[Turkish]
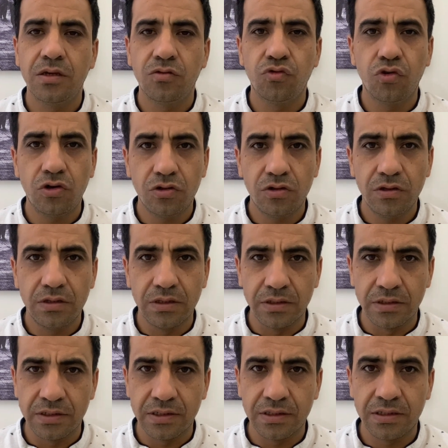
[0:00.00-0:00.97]
4
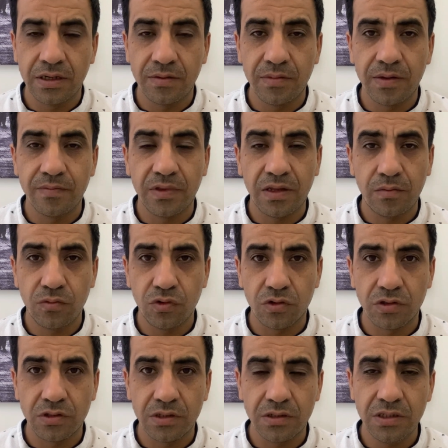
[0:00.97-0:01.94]
yılınızı
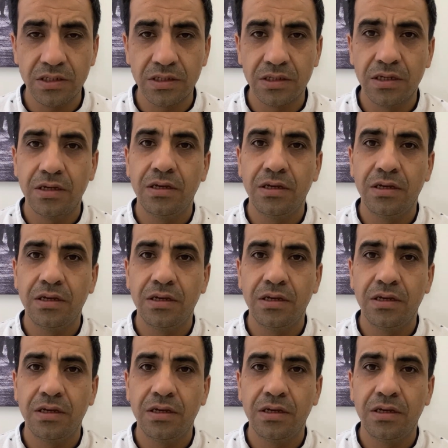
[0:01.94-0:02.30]
tamamlamıyorsanız